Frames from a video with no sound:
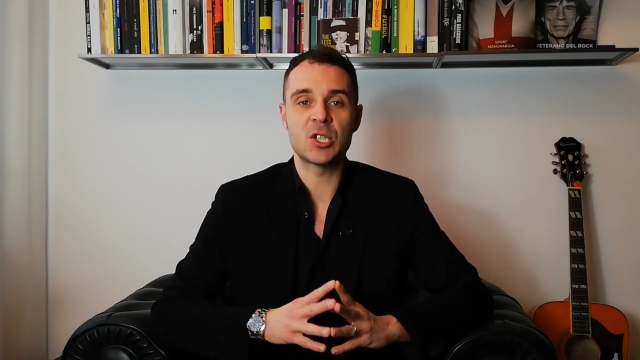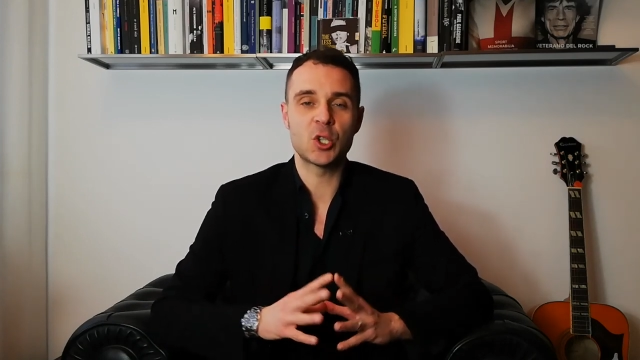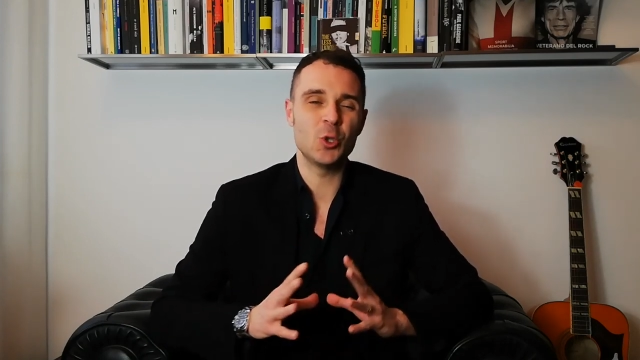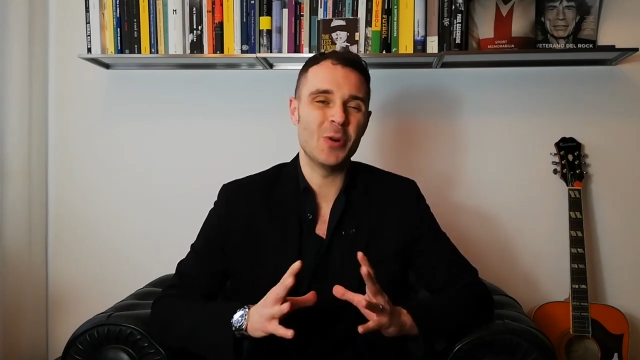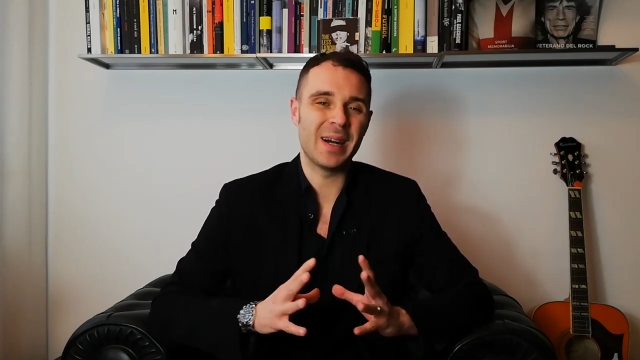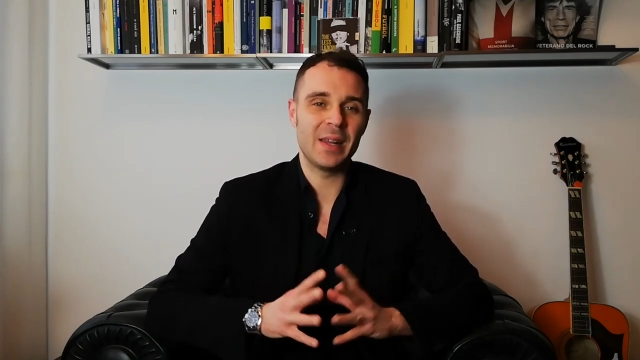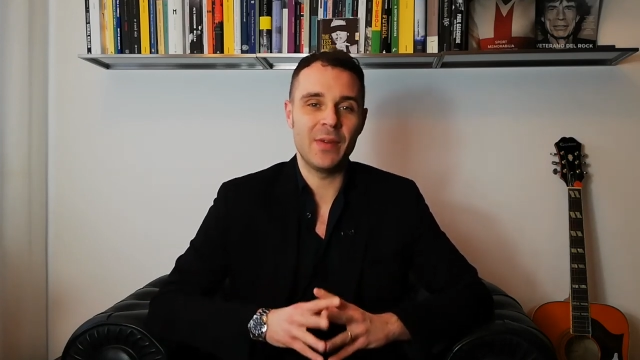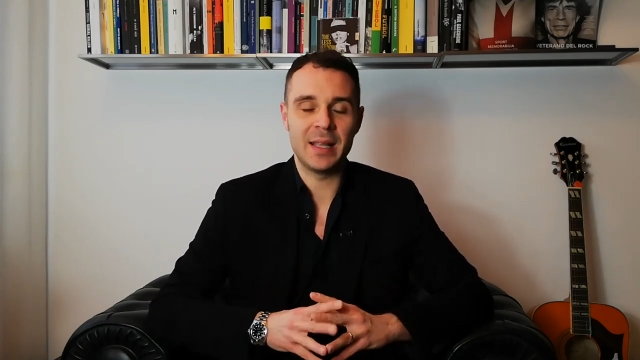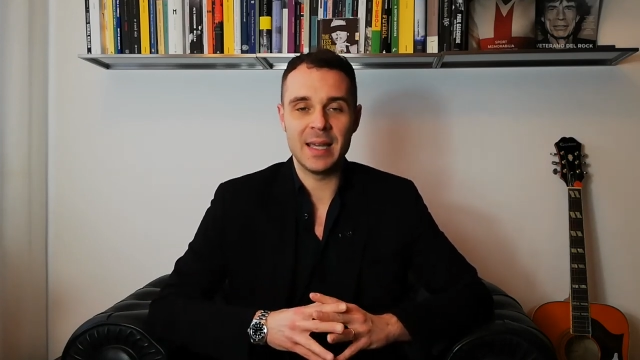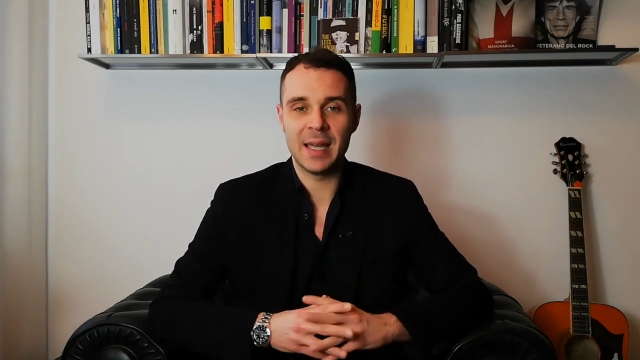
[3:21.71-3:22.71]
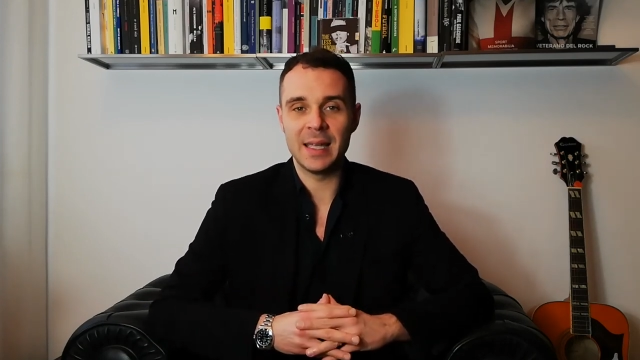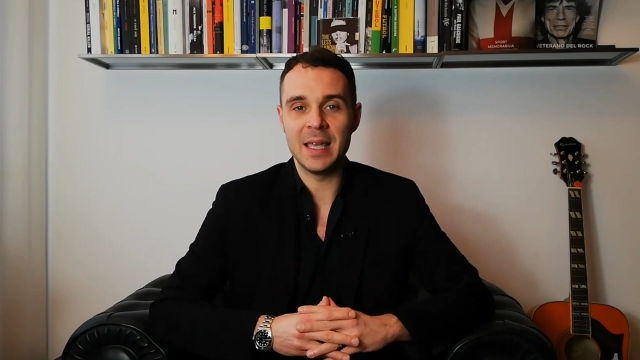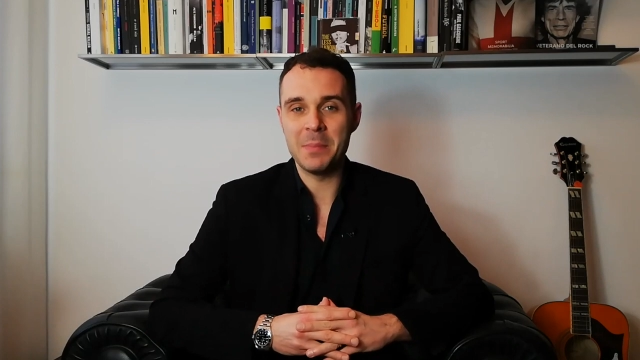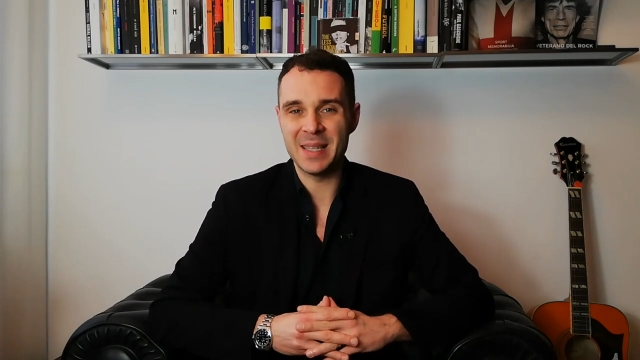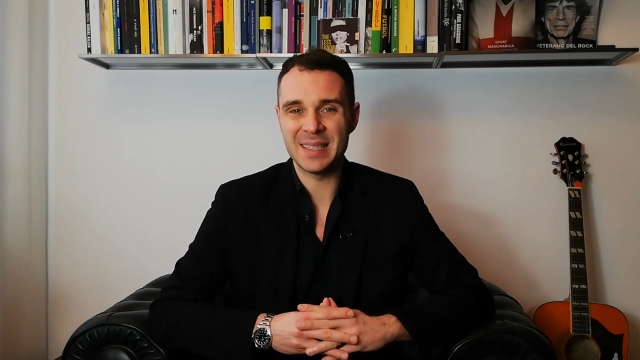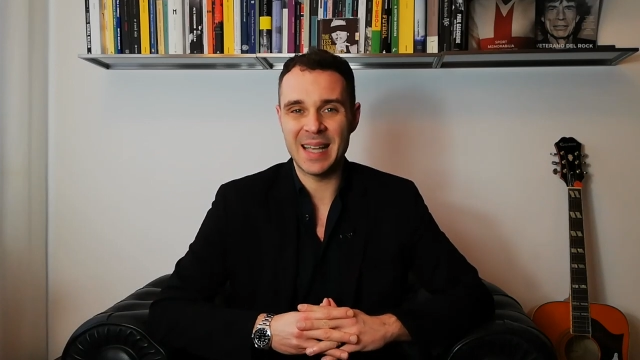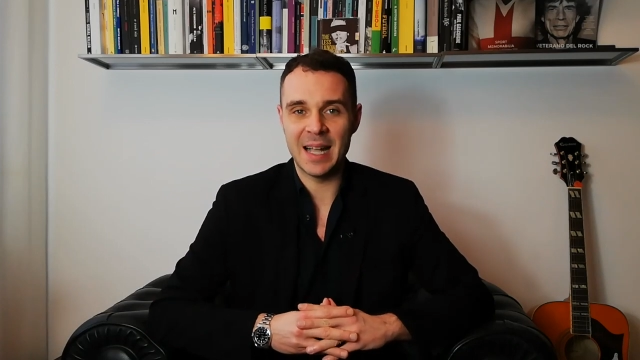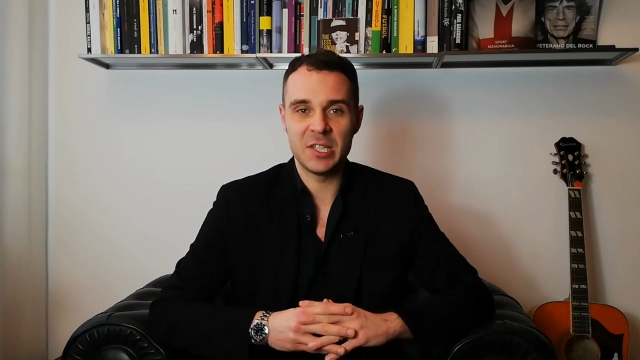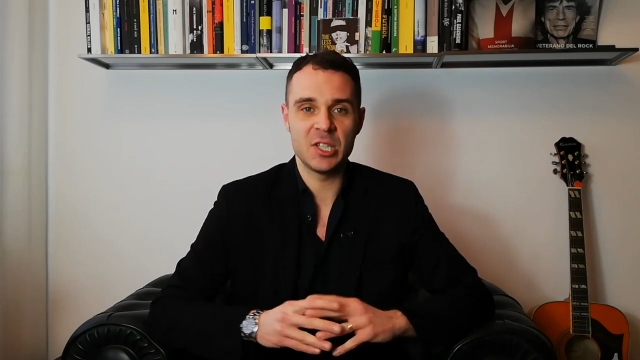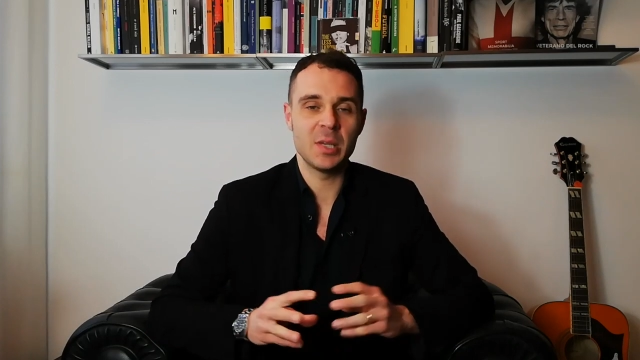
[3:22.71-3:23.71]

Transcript: sono arrivati anche dei messaggi,